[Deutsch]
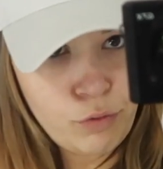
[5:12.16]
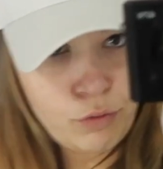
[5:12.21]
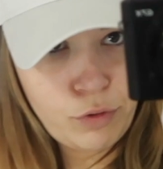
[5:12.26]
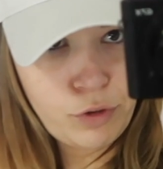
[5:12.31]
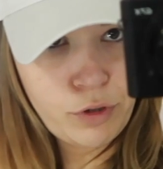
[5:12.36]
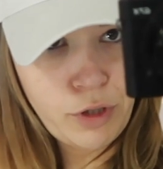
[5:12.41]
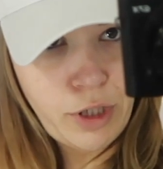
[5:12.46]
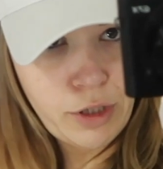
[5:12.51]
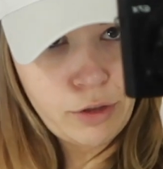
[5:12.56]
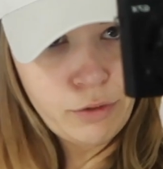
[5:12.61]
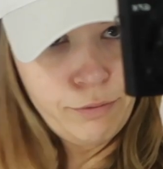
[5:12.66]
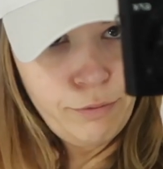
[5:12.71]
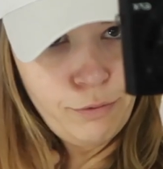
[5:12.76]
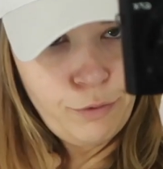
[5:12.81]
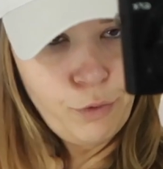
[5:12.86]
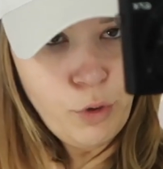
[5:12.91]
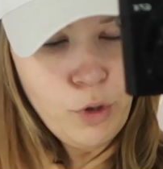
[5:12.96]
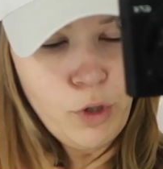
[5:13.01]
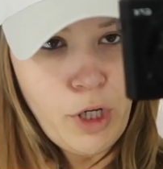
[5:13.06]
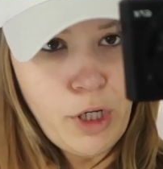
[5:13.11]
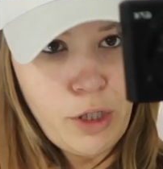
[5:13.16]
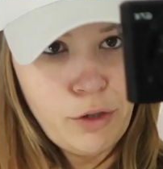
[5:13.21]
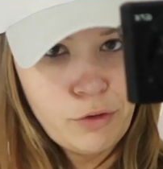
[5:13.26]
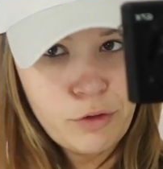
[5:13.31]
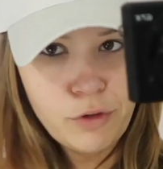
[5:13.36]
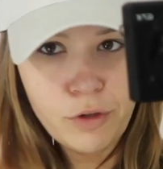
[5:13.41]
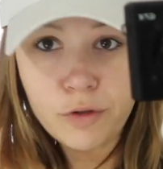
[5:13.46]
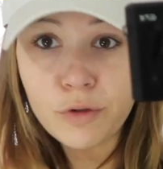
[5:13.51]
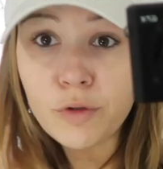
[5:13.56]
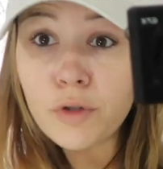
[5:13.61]
schon gezeigt. Von
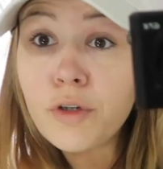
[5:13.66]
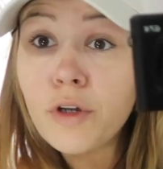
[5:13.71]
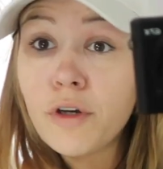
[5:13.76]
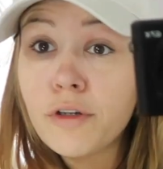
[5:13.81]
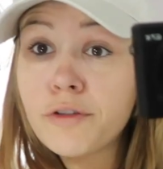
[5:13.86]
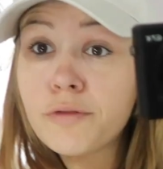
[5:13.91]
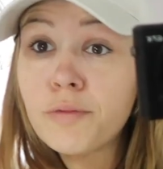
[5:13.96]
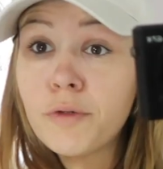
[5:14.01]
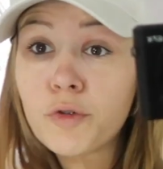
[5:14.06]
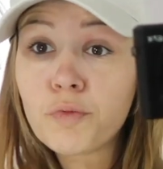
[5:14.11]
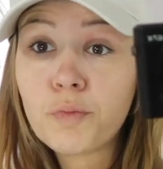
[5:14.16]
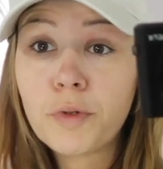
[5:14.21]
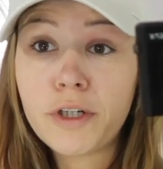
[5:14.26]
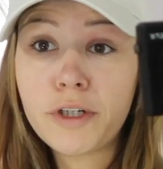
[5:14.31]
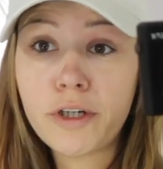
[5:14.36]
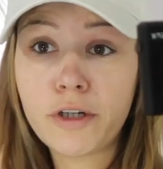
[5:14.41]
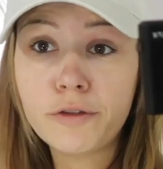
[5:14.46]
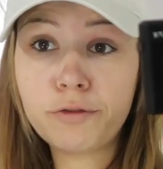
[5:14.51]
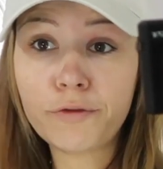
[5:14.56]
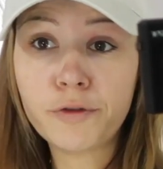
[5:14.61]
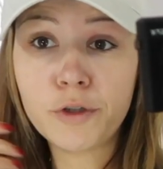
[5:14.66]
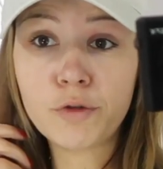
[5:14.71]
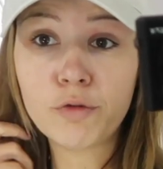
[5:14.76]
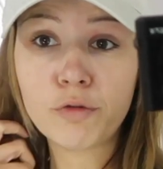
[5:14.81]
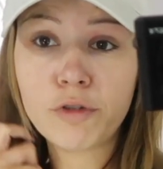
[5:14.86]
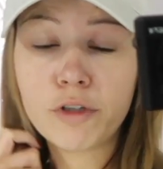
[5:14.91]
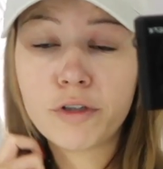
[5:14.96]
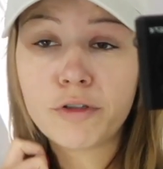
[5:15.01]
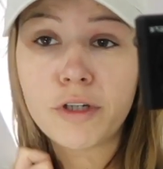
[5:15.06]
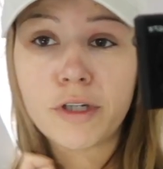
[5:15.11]
ASOS, genau, das ist mein Sportoutfit.
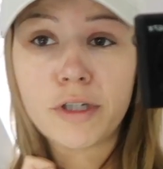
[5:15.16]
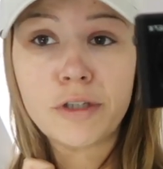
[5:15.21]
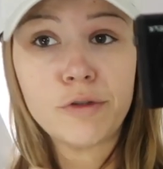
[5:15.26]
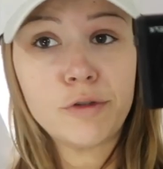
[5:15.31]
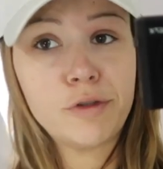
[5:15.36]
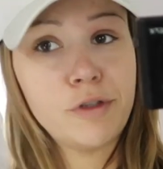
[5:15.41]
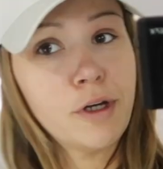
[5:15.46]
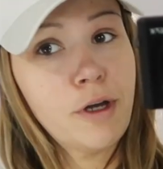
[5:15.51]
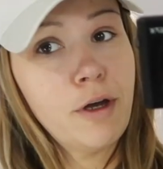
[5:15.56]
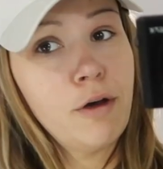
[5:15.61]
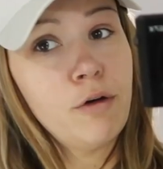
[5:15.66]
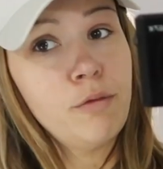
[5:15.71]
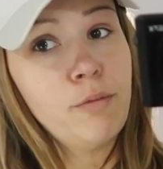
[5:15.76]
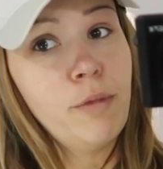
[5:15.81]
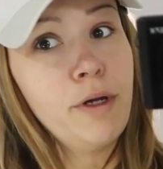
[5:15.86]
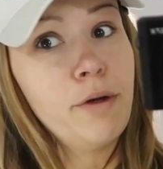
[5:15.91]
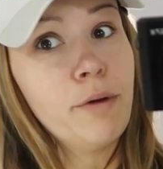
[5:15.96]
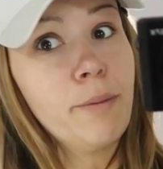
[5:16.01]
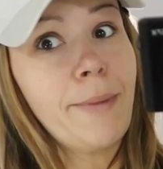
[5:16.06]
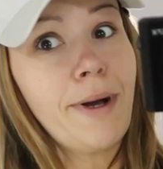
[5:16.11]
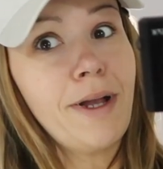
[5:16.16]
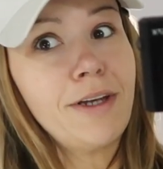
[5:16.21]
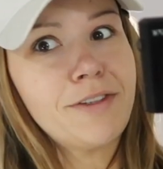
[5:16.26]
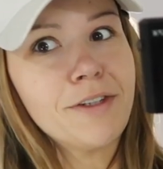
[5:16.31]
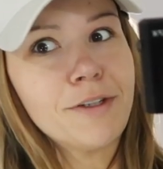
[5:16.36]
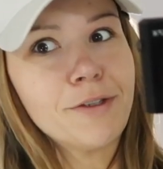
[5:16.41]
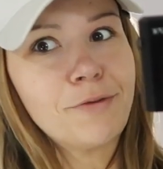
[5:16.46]
Und dann zeige ich euch nachher auch mein normales